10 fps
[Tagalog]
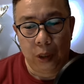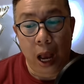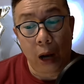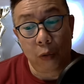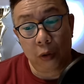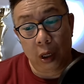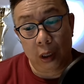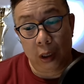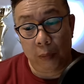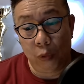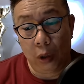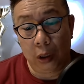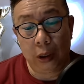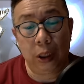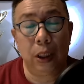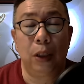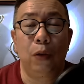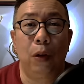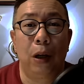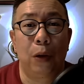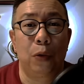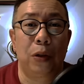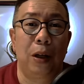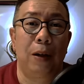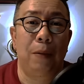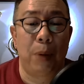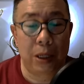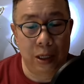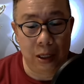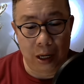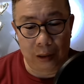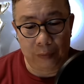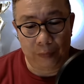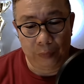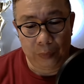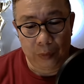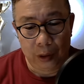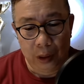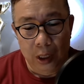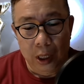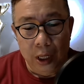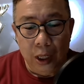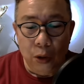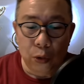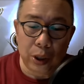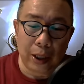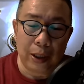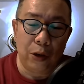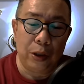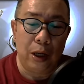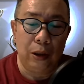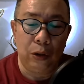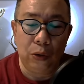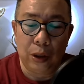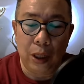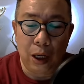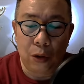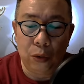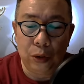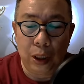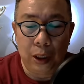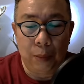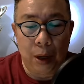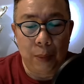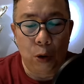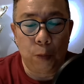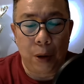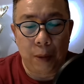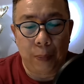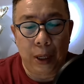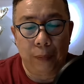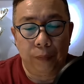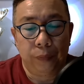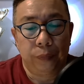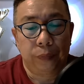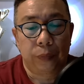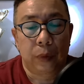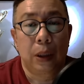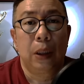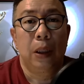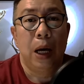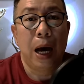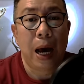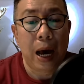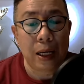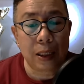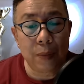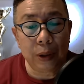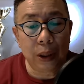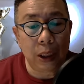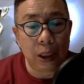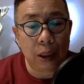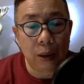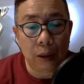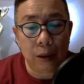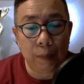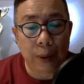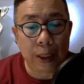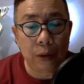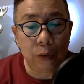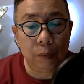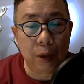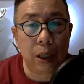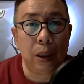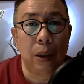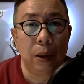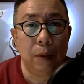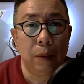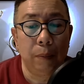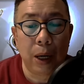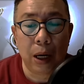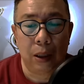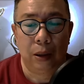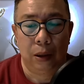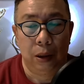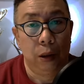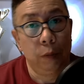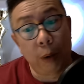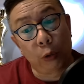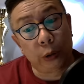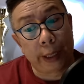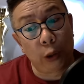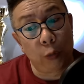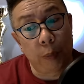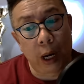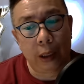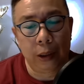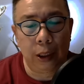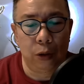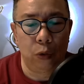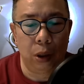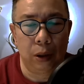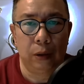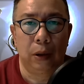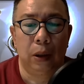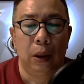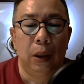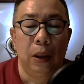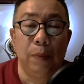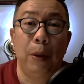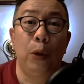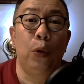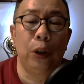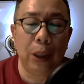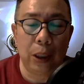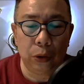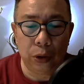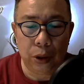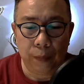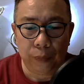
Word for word: Ako nga nabuhat, igo lang ko sa paghilak. Usa kadlaw ni Adto, gidala ko nila ni Mama og Papa. Asa man ta paingon ma, pa, pangutan ko pa nila duha. Manuri talitoy.